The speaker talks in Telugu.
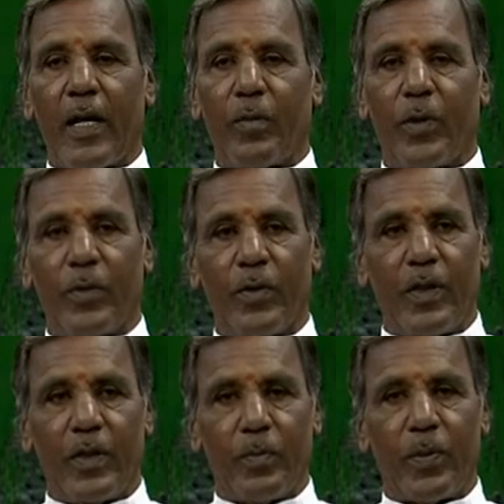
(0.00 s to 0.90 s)
ఆరంభం
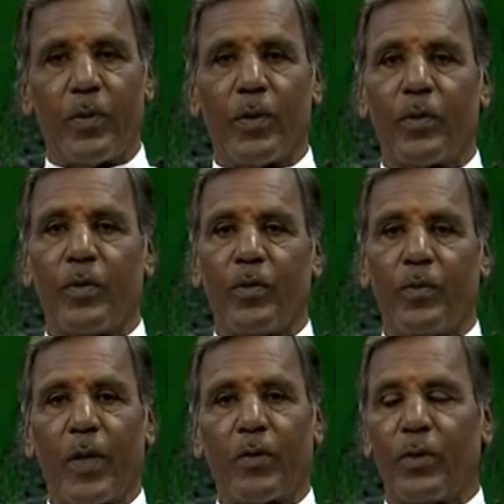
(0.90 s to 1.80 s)
నుండి ఇప్పటి వరకు
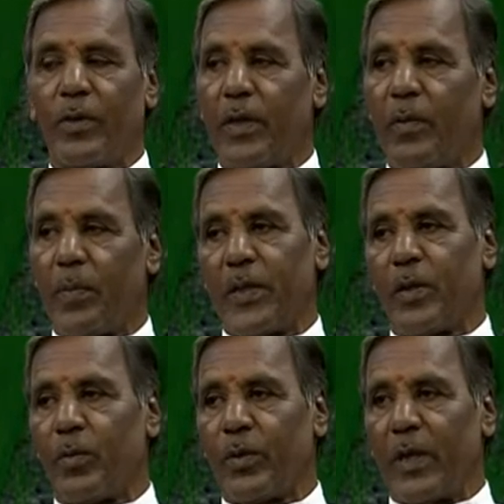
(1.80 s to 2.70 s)
ప్రకృతి
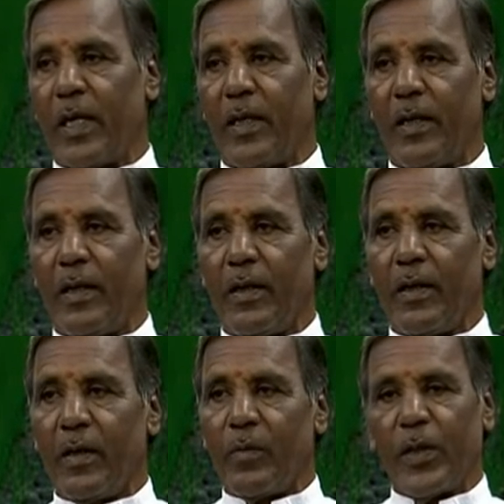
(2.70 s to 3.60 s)
పంచభూతాన్ని
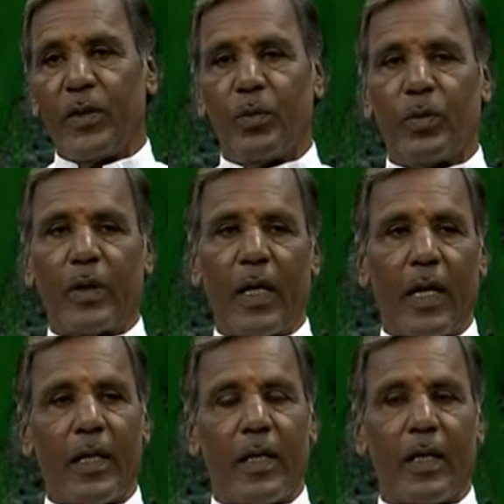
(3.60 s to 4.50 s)
hmm. పంచభూతాల
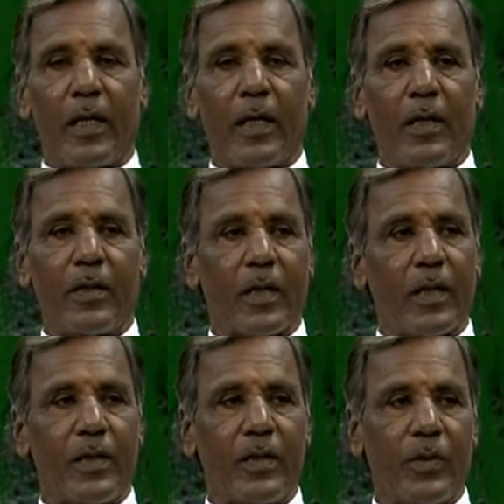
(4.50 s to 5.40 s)
ఆధారంగానే
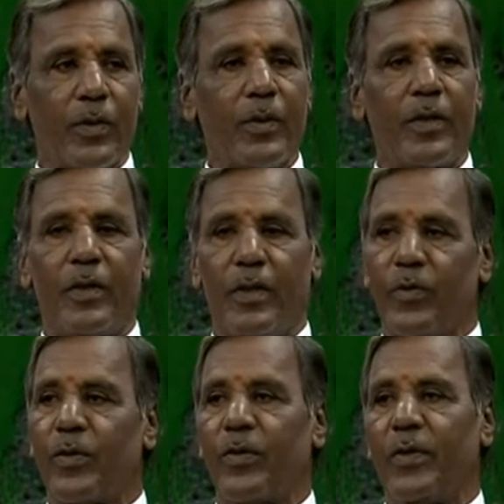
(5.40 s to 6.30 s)
సకల జీవకోటి
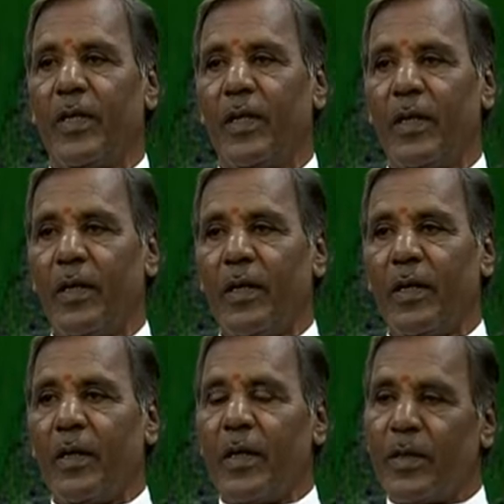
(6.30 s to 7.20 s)
జీవిస్తుంది
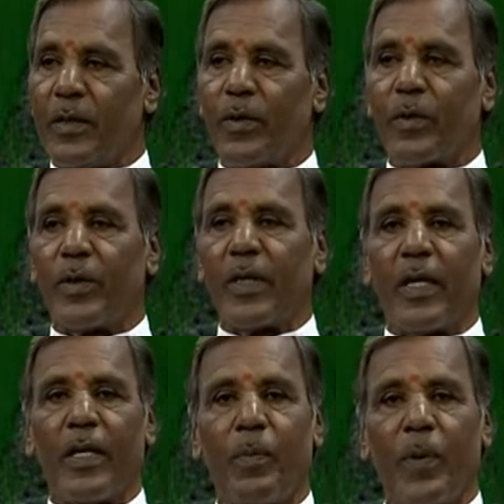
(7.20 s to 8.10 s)
ఏ
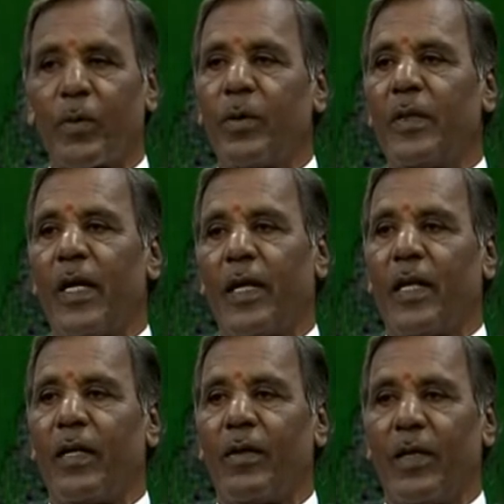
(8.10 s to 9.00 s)
జీవకోటికైనా ప్రకృతి
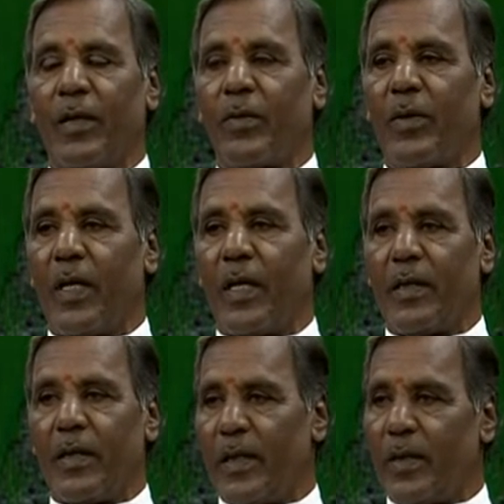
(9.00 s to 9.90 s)
ఆధారం లేకుండా
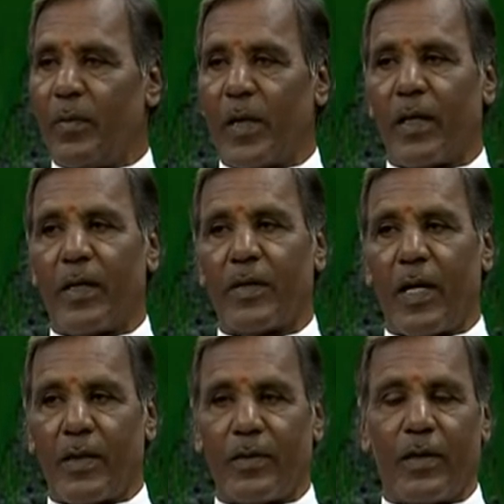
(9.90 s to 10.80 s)
ఏది మనుగడ
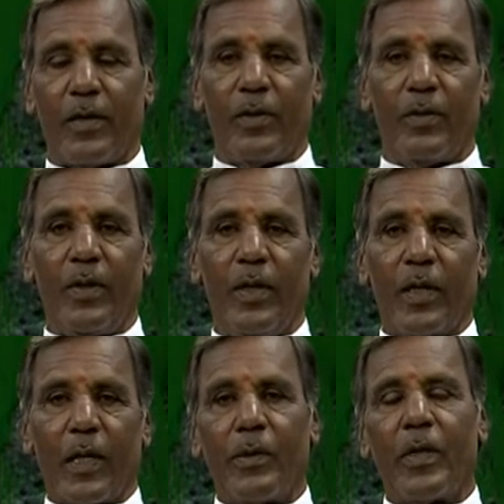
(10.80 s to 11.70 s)
సాగించలేదు
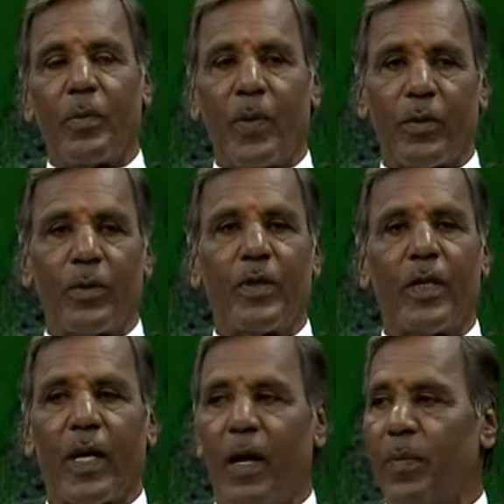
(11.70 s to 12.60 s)
కాబట్టి ఆ
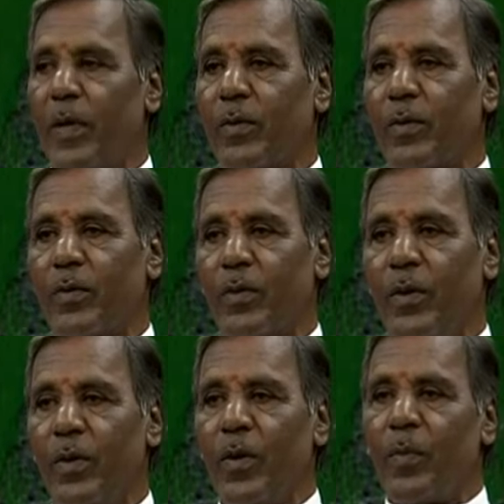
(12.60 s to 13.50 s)
ప్రకృతిని కాపాడుకుంటూ
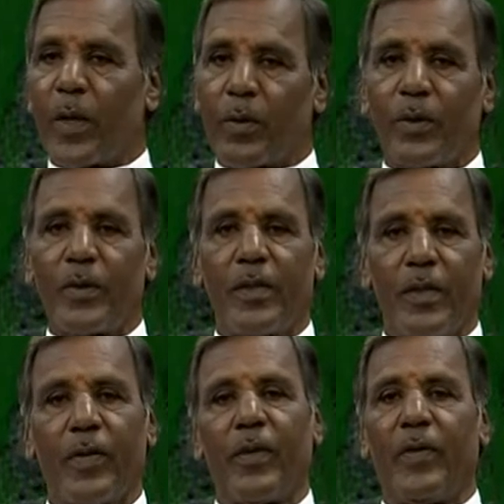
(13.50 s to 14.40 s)
ప్రకృతి
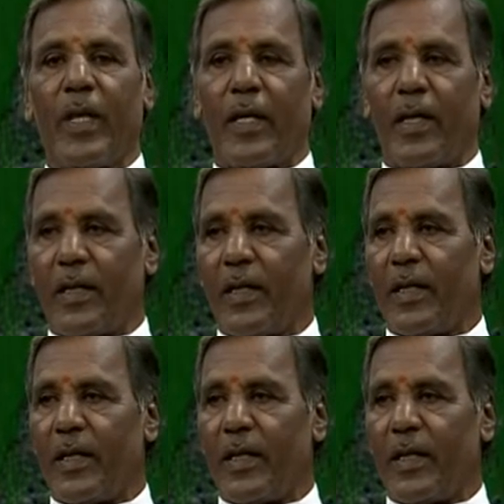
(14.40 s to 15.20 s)
జీవన విధానాన్ని